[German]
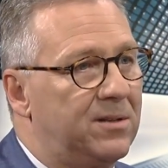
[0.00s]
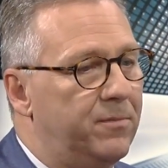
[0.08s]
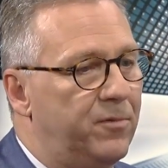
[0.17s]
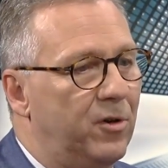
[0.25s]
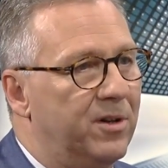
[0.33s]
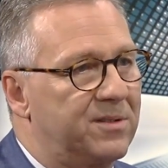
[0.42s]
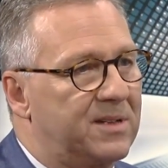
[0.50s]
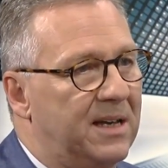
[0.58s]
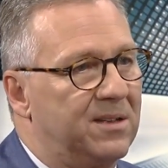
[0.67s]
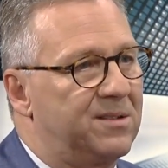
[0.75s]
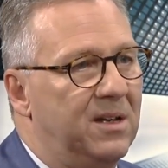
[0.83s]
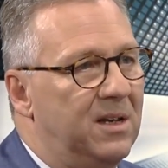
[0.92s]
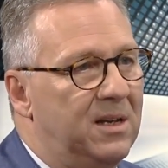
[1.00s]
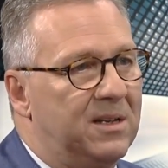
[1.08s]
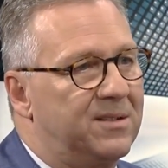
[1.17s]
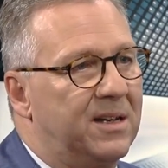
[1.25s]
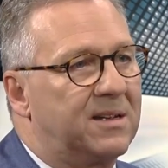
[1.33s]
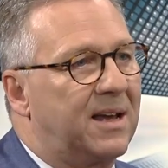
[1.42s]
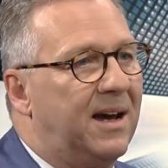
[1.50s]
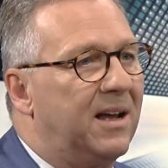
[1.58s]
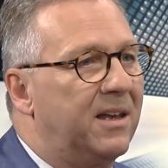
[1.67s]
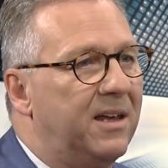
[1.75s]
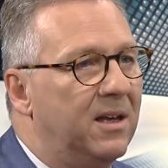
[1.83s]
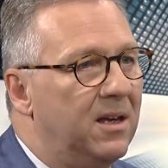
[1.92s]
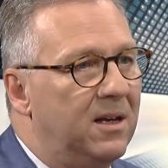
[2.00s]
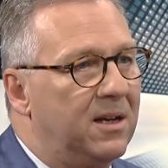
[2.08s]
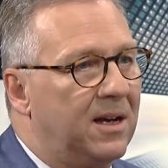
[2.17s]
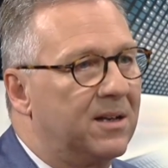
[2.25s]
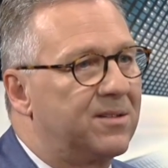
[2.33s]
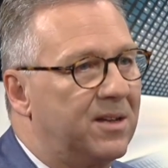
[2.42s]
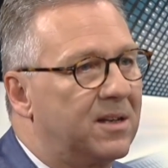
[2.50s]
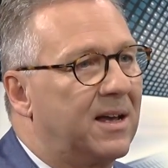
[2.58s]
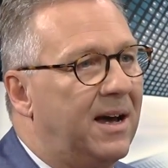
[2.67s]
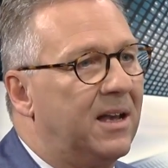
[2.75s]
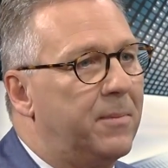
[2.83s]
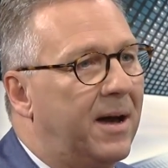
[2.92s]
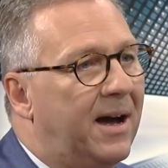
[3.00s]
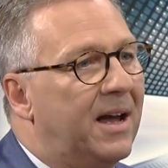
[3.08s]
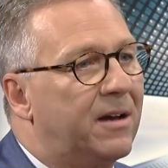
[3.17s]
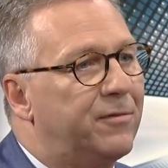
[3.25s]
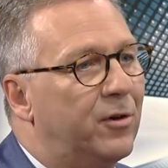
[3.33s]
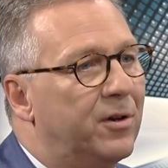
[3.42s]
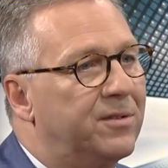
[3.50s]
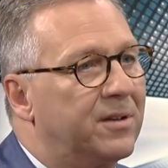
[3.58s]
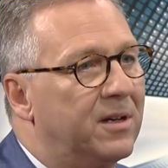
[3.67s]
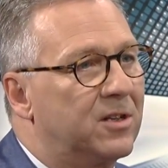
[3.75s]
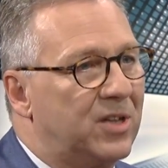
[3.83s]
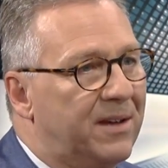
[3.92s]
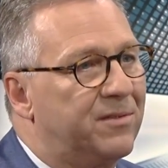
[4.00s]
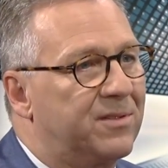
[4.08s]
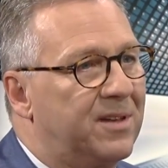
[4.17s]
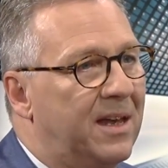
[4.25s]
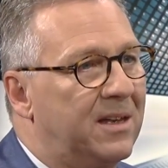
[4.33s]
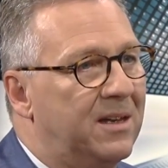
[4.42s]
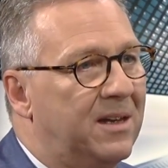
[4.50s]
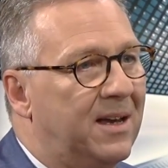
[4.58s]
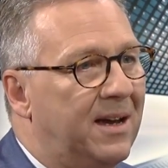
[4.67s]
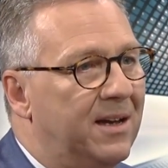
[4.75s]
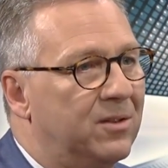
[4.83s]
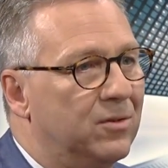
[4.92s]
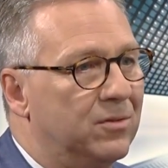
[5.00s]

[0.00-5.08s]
Das sind für uns ganz zentrale, ganz zentrale Bereich von unserer Geschäftstätigkeit.